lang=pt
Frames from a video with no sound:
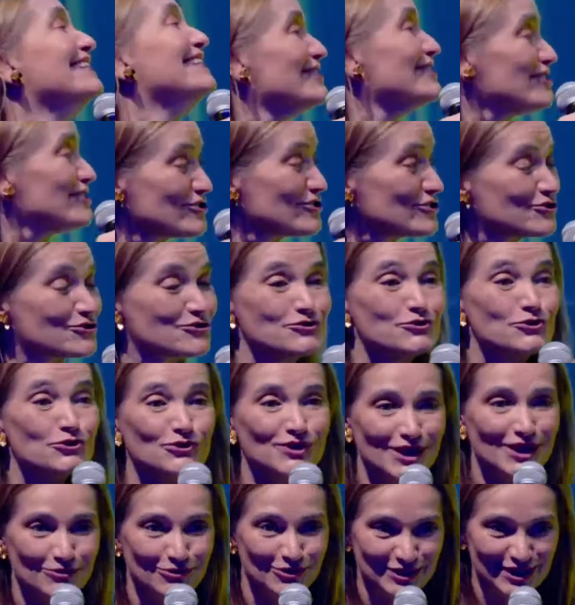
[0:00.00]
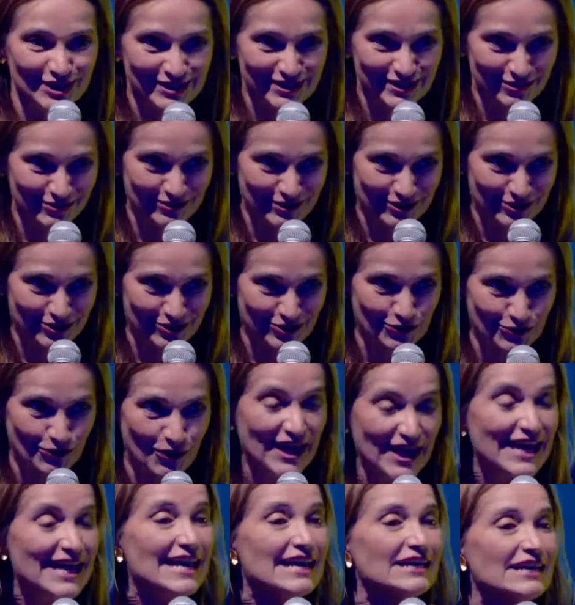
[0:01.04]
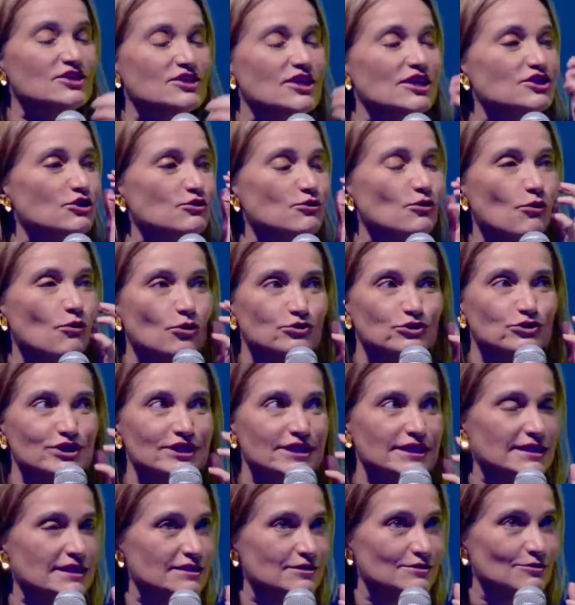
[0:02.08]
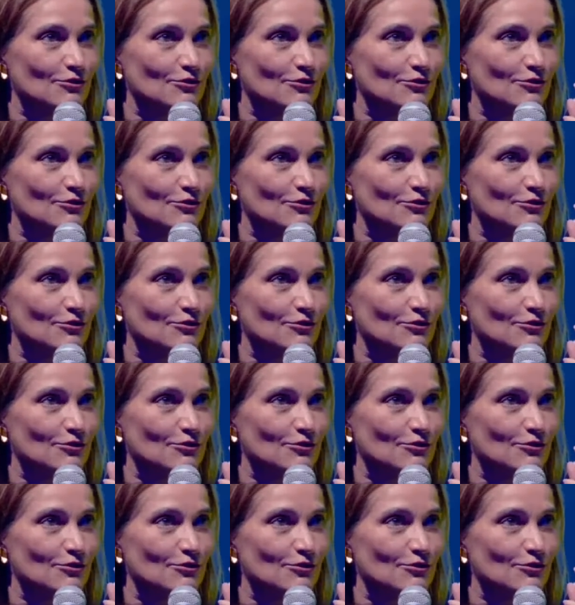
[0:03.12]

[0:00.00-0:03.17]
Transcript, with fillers: Juro que aconteceu isso. Gente, eu não consegui.